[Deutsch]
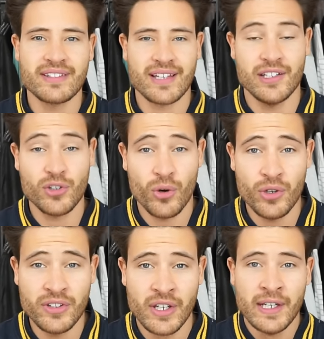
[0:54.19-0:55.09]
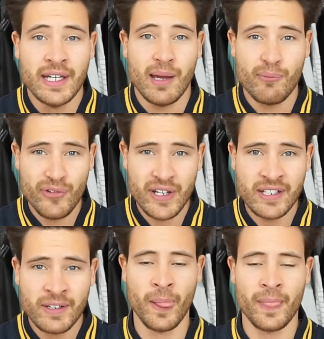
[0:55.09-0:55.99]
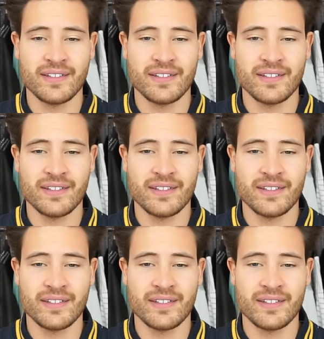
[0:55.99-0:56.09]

was kann ich euch empfehlen.